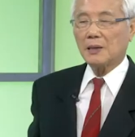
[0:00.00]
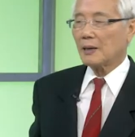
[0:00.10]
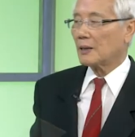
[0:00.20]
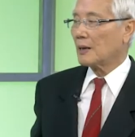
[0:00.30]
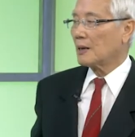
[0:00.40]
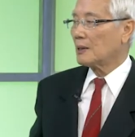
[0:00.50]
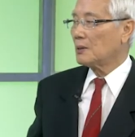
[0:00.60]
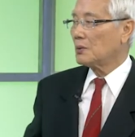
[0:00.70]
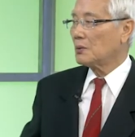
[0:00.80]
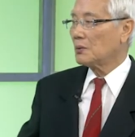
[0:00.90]
kể ra
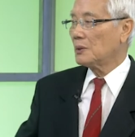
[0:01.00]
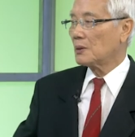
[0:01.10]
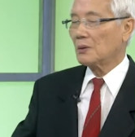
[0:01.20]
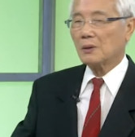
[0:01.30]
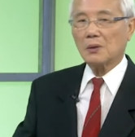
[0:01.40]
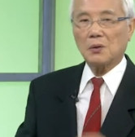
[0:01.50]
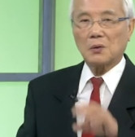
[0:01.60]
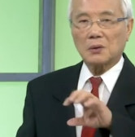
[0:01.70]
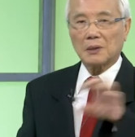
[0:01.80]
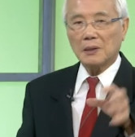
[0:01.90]
thí dụ như là có thể
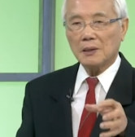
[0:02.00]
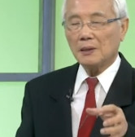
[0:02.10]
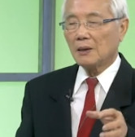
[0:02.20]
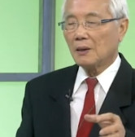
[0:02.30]
cột chỉ,